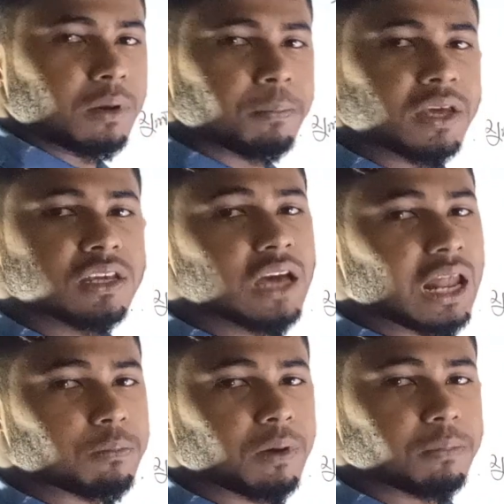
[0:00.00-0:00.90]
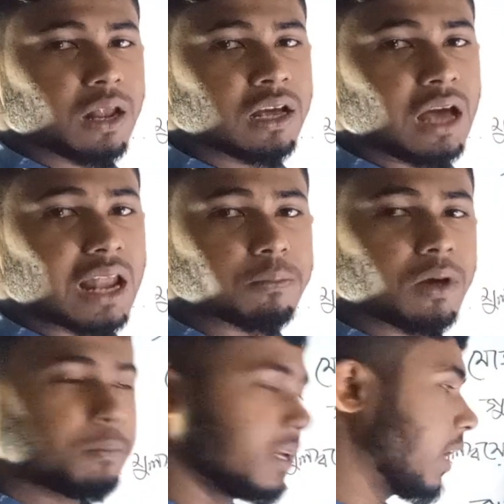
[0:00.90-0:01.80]
আমরা পাই কি আলফা প্লা
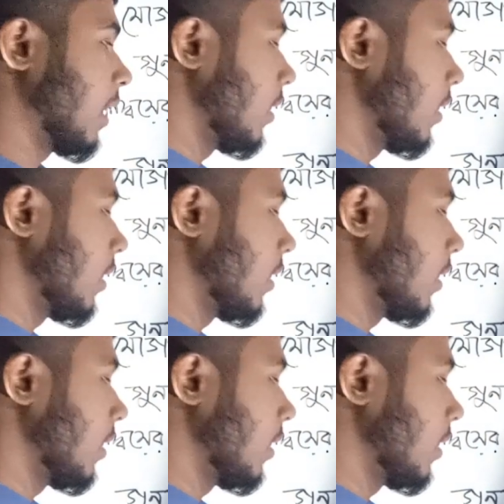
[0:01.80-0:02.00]
আলফা বিটা